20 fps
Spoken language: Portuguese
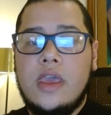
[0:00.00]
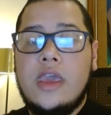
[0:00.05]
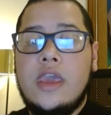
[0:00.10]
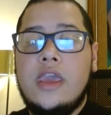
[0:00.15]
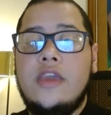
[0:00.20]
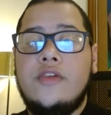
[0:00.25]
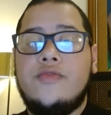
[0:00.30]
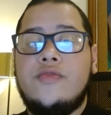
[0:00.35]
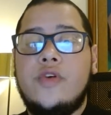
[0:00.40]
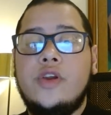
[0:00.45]

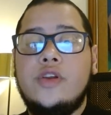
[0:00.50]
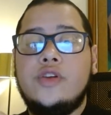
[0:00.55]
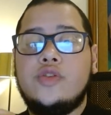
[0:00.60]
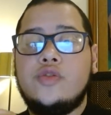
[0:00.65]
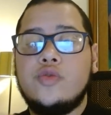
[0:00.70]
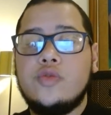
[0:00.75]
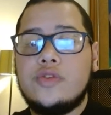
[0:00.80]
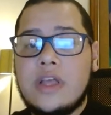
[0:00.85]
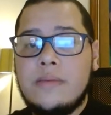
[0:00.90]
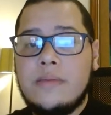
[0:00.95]
E foi
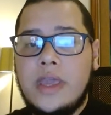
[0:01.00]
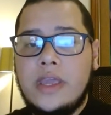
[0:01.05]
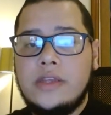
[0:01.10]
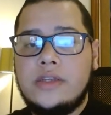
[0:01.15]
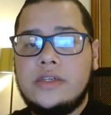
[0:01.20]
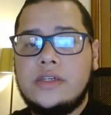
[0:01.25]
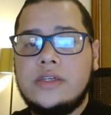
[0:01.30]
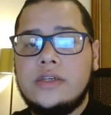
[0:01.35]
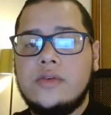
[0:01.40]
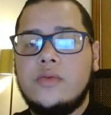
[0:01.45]

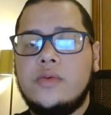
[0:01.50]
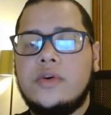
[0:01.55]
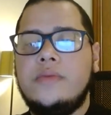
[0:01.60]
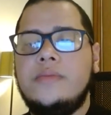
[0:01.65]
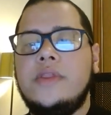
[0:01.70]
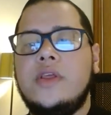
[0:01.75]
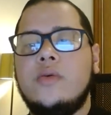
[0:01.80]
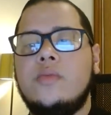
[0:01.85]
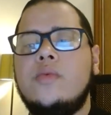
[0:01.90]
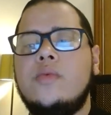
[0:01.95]
justamente o que me
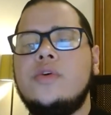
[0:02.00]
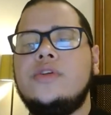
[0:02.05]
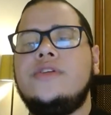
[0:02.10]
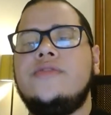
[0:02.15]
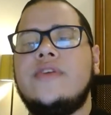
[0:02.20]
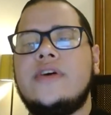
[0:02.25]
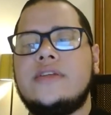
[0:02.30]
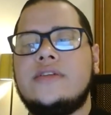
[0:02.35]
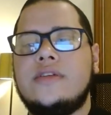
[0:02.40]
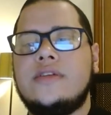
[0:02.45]
deu
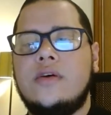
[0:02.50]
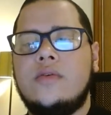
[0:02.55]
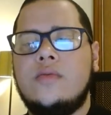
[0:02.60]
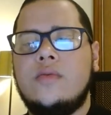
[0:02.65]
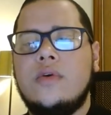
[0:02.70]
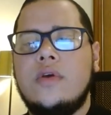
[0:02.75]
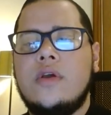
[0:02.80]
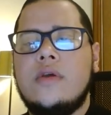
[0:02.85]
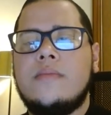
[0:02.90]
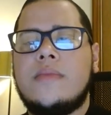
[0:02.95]
motivação
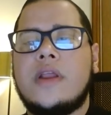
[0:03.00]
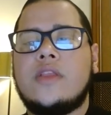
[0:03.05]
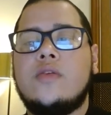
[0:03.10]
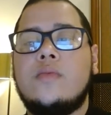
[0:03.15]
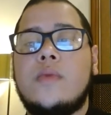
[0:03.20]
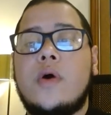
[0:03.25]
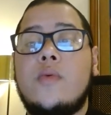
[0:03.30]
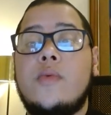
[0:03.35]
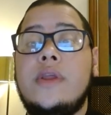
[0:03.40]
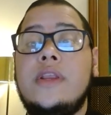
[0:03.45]
para
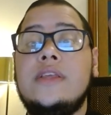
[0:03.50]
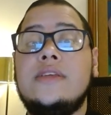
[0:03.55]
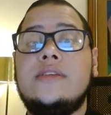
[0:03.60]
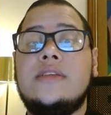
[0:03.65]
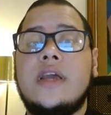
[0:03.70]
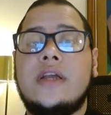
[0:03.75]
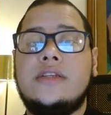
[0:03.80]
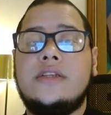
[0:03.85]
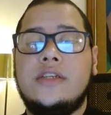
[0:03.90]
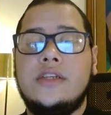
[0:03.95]
tomar uma
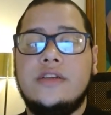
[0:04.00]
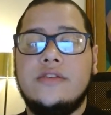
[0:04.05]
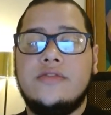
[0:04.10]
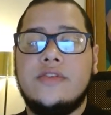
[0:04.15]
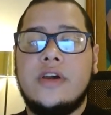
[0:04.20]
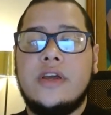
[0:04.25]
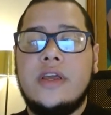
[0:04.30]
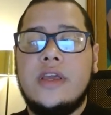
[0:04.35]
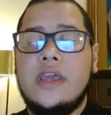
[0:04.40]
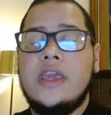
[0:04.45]

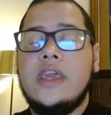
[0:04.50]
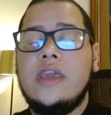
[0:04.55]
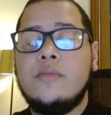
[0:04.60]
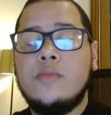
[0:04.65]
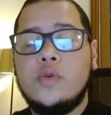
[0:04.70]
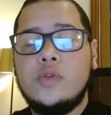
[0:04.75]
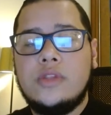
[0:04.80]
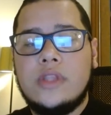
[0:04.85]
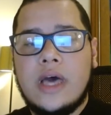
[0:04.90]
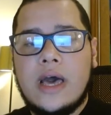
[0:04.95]
iniciativa e
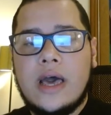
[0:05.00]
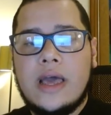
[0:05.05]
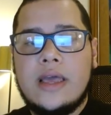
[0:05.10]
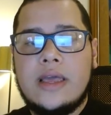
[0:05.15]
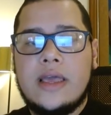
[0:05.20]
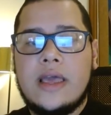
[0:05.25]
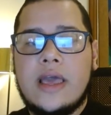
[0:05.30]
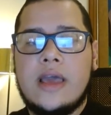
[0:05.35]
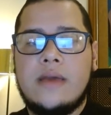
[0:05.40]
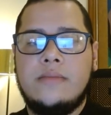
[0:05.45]

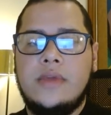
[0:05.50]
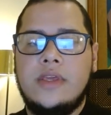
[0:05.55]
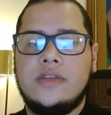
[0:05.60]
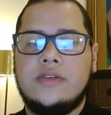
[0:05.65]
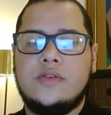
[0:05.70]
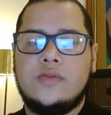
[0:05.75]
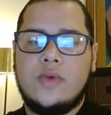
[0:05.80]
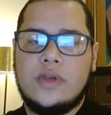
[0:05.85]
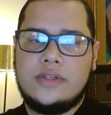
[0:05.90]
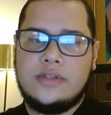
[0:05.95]
mudar a minha
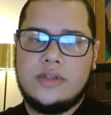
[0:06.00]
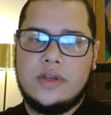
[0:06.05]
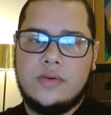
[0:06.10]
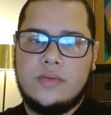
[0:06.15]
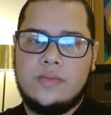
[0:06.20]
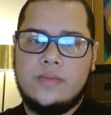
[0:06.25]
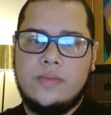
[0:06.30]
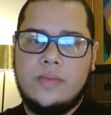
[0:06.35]
situação.